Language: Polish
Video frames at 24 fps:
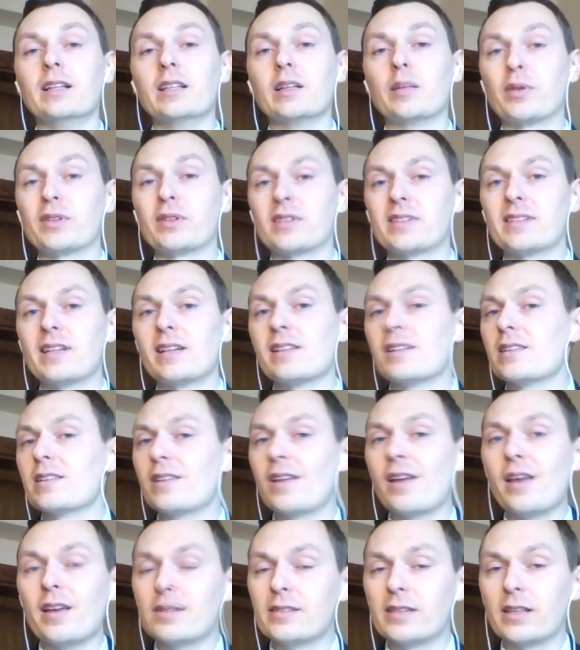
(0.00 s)
Praca zdalna
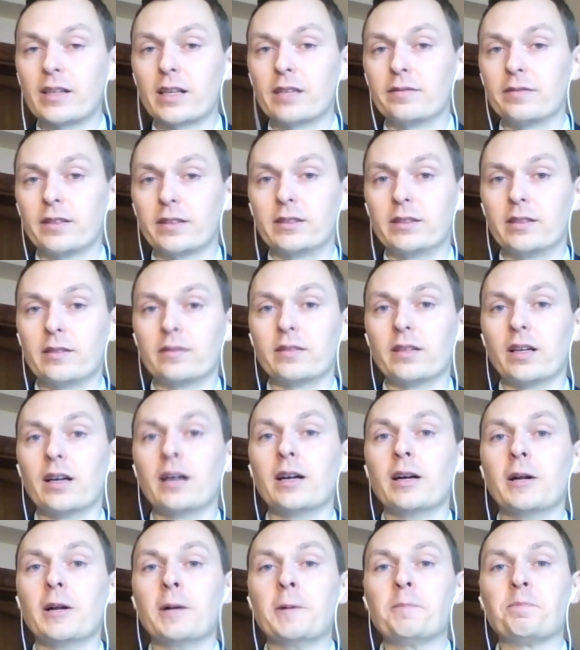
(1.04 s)
nie jest tak efektywna
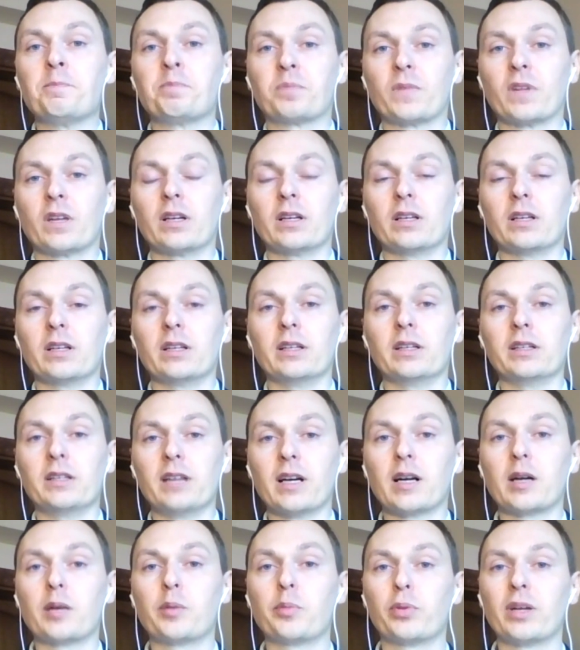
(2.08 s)
e,
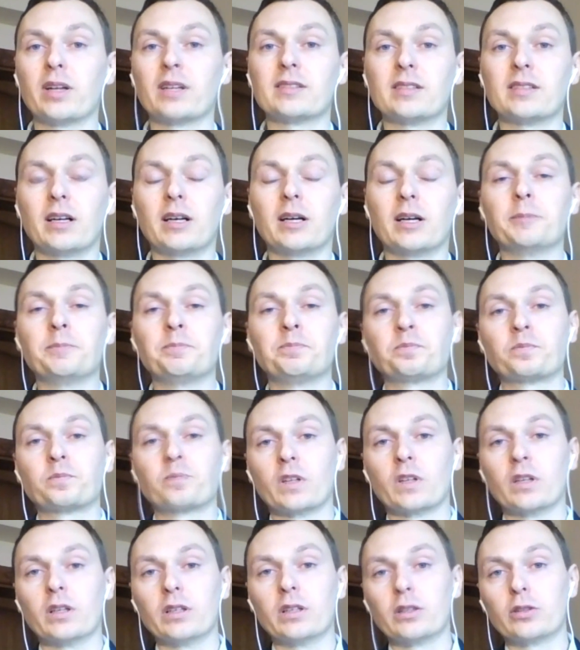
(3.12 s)
jak praca,
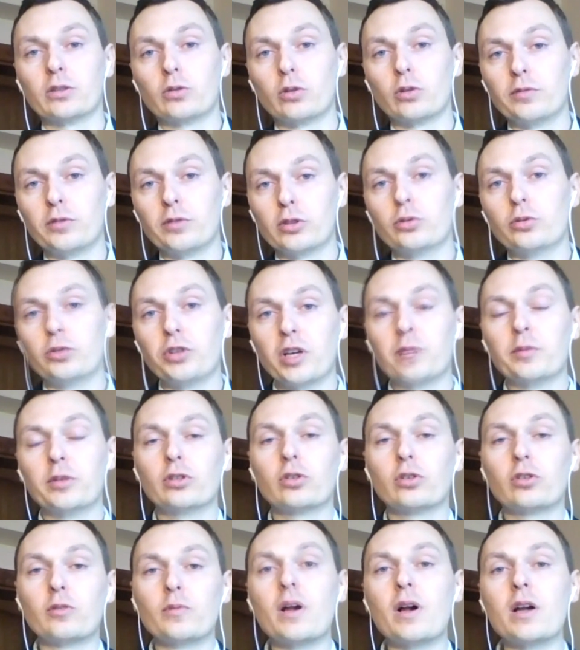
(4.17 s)
którą wykonujemy
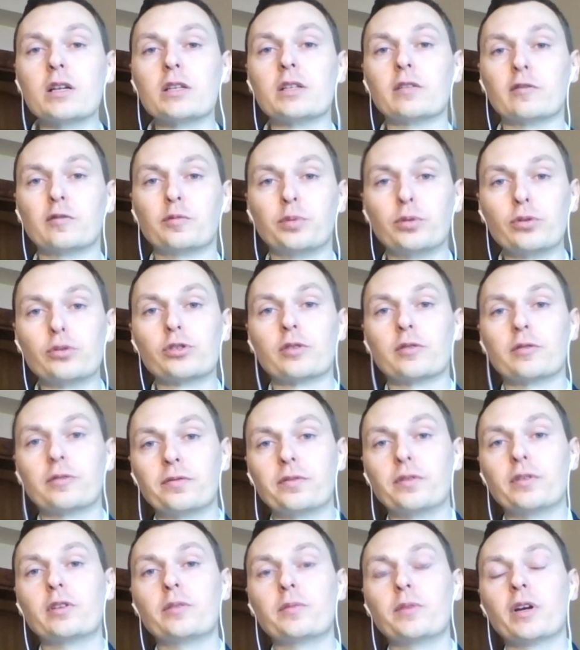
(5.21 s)
normalnie w biurze, w
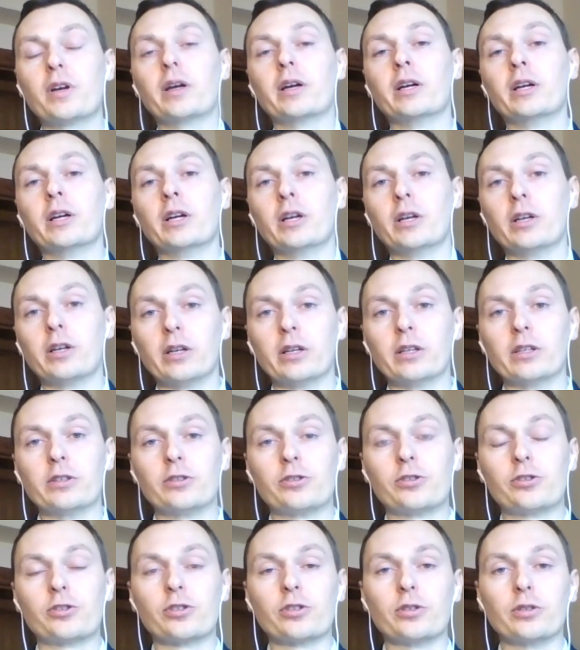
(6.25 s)
firmie,
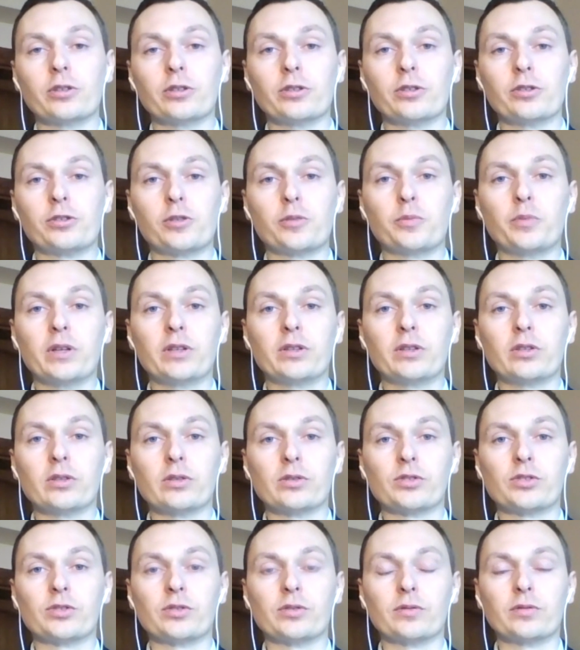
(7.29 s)
czy, czy
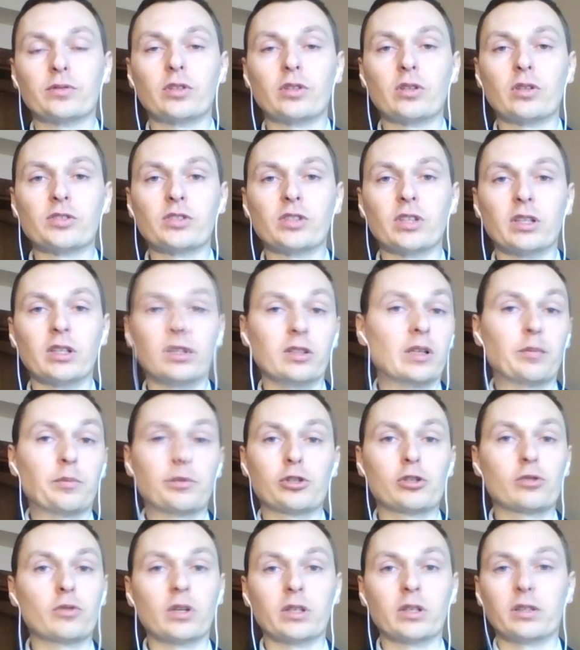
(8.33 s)
będąc w drodze, na
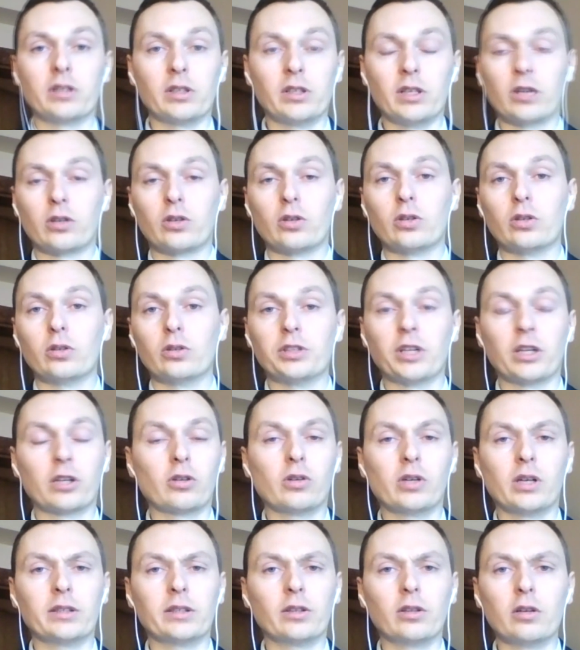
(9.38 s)
przykład jako, jako
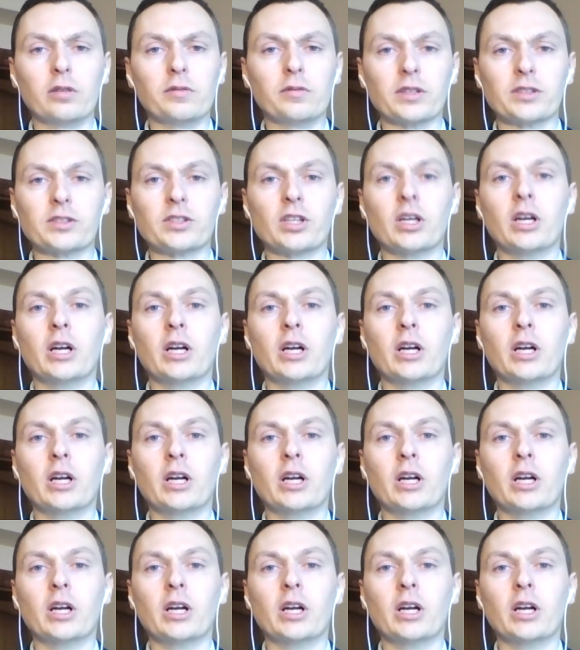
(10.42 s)
handlowiec.